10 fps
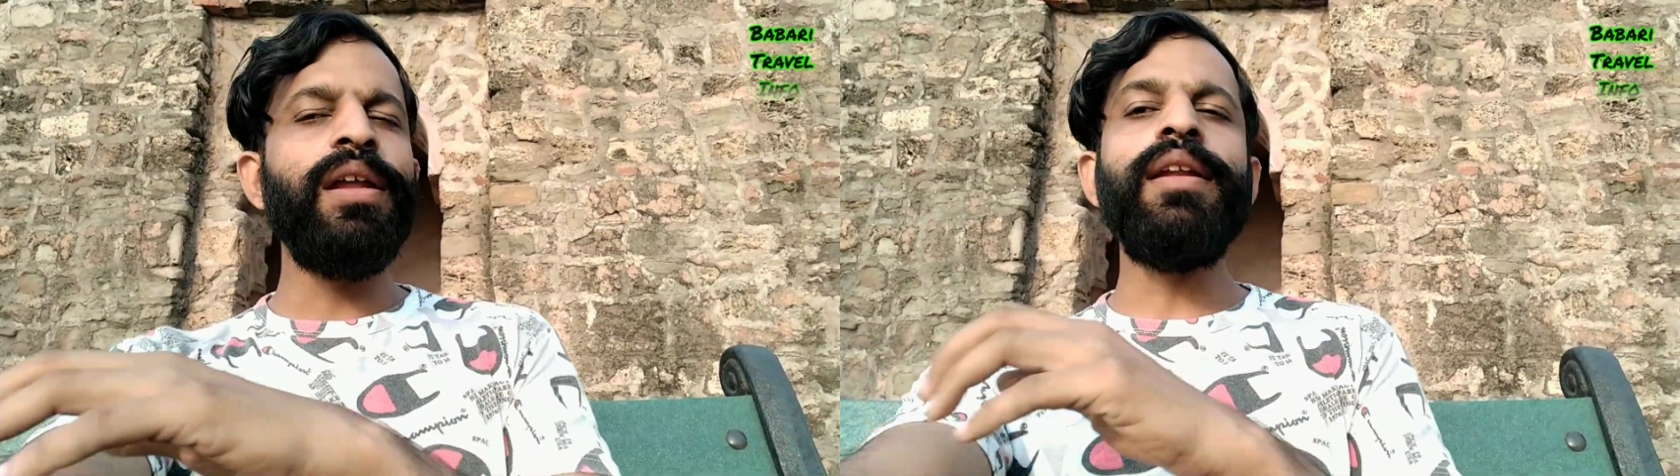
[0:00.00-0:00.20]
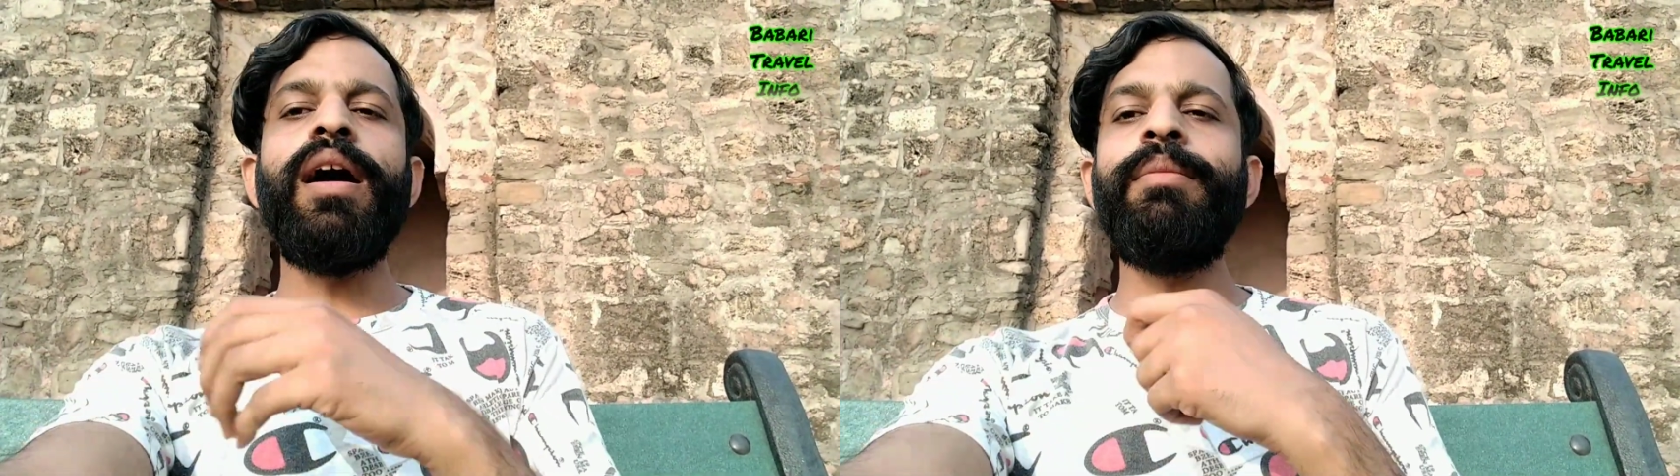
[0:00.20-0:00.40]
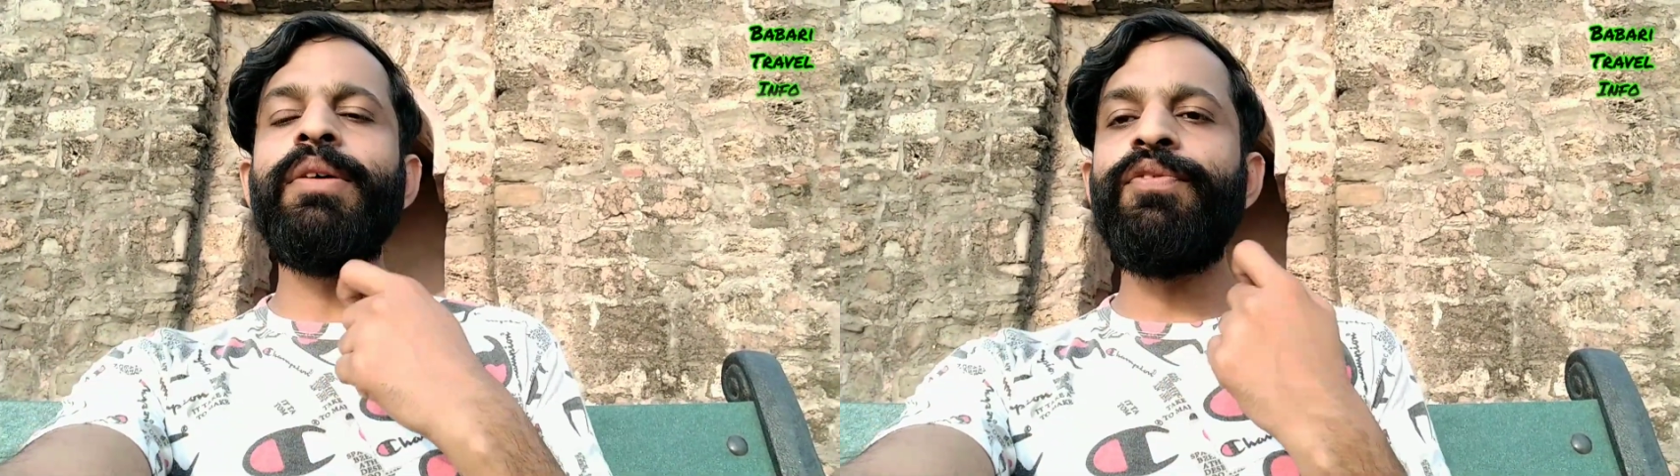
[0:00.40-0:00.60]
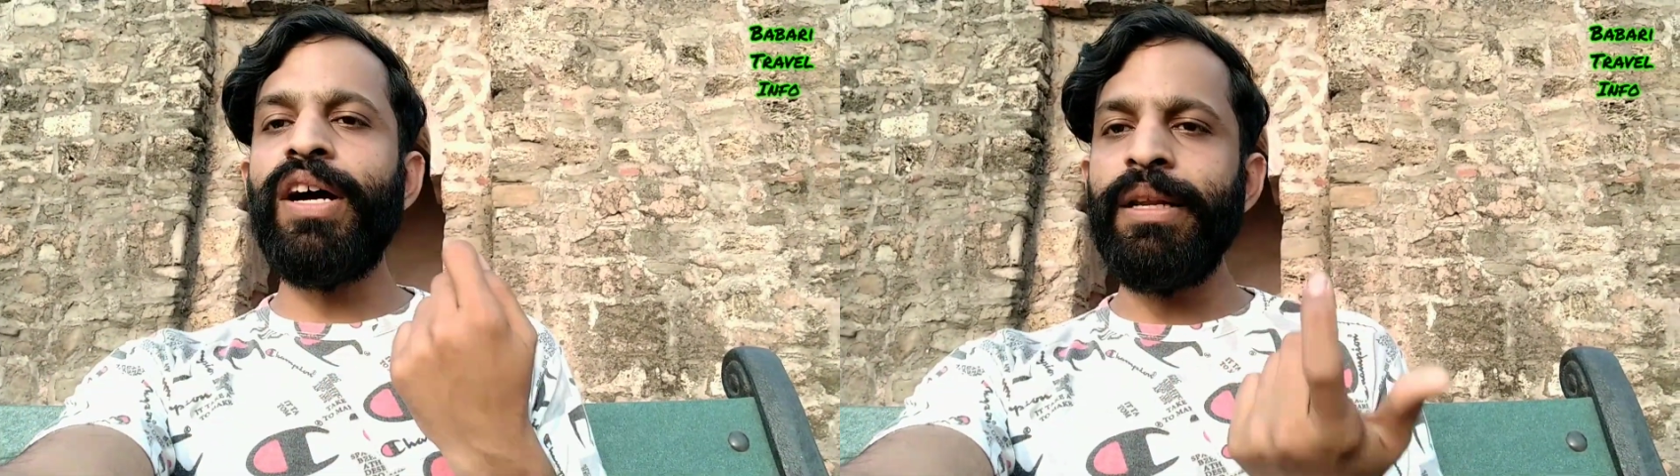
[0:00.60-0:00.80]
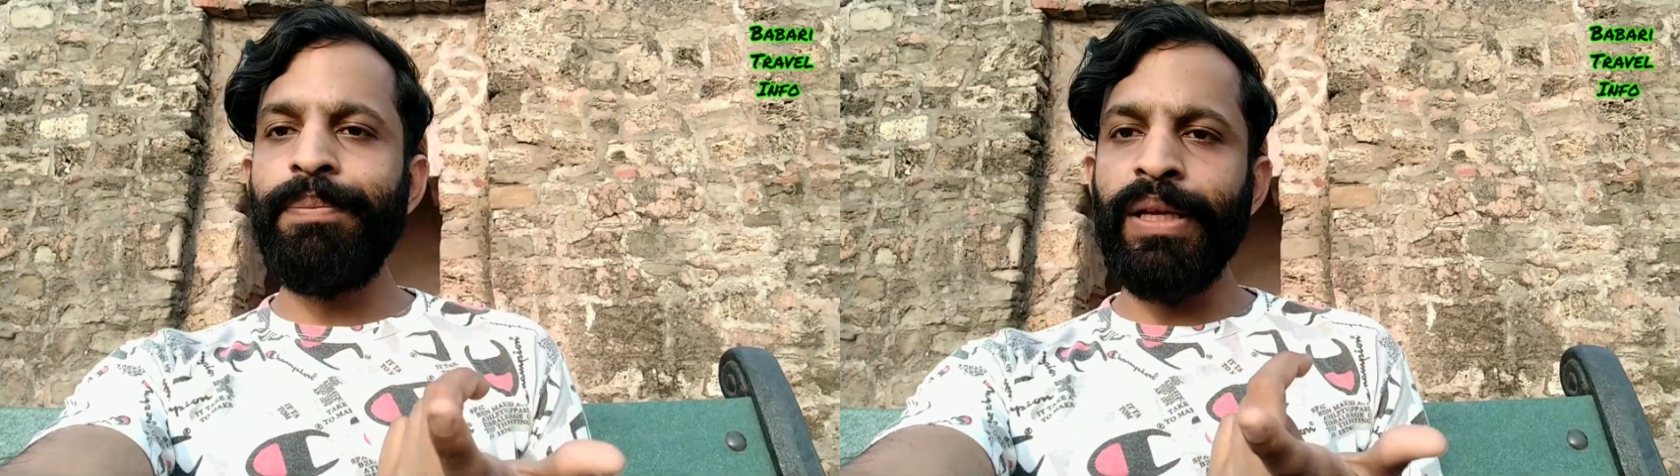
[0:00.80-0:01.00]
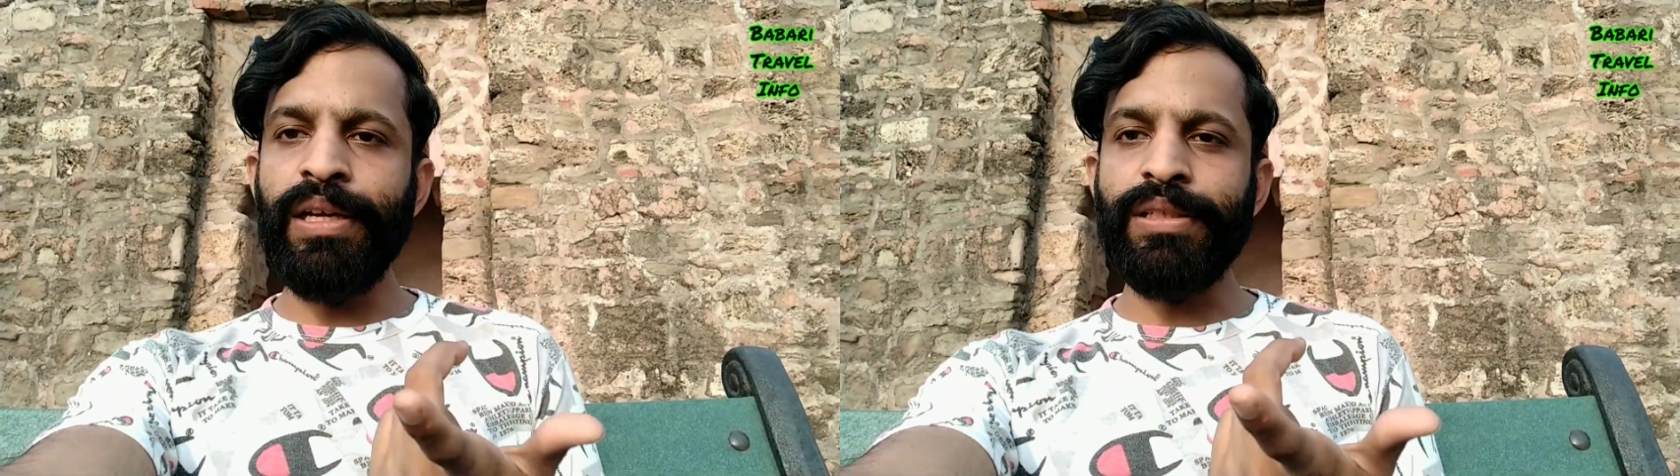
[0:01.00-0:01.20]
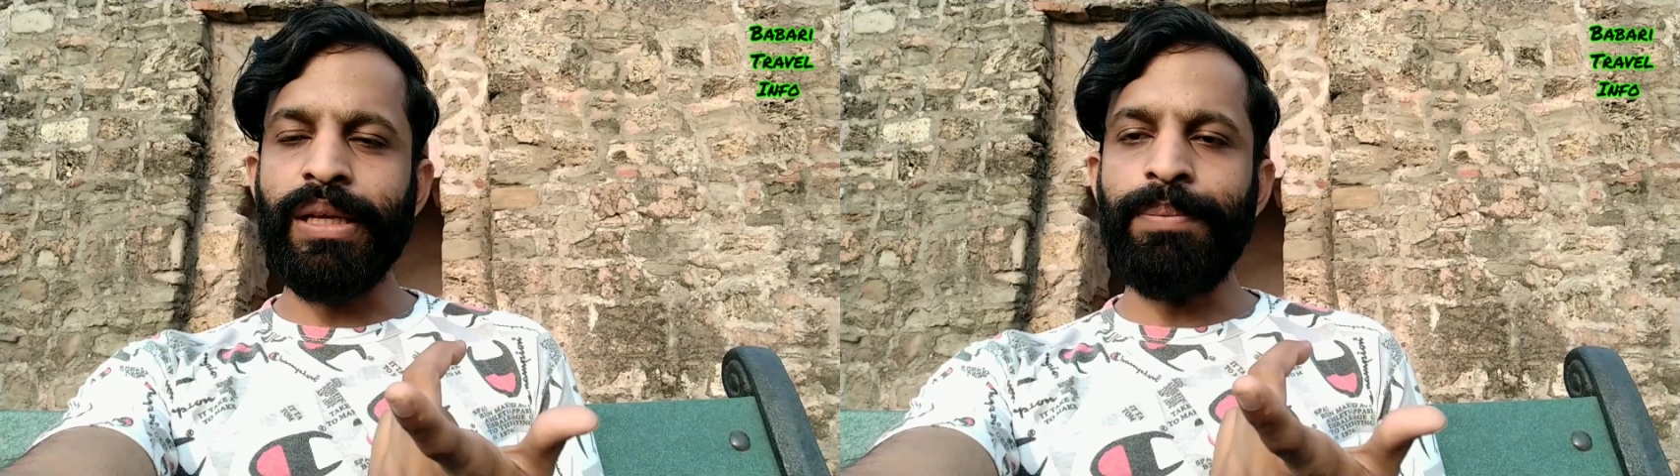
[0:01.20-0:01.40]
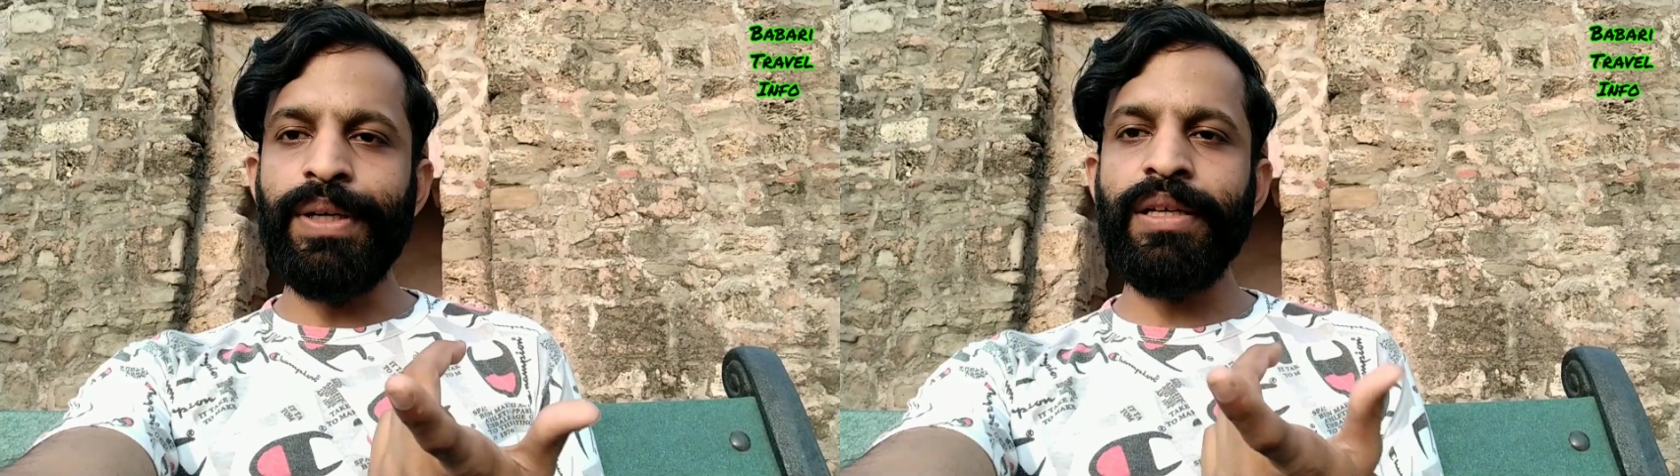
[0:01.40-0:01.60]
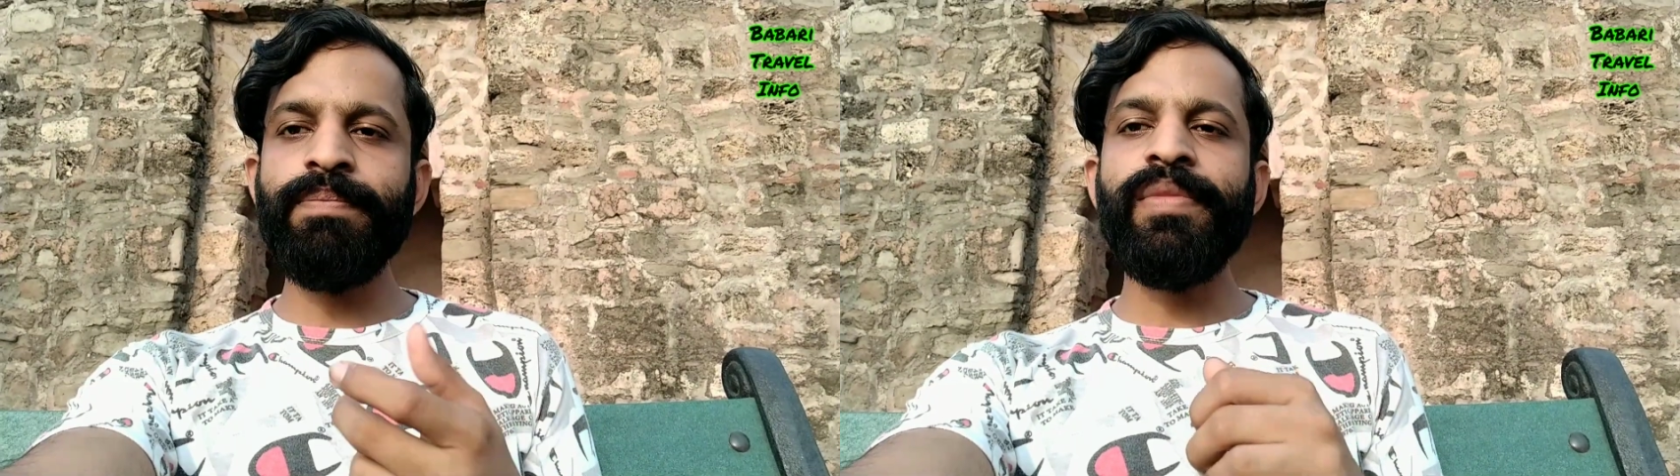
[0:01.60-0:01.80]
ना हमें फ़ाइन पे करना पड़ा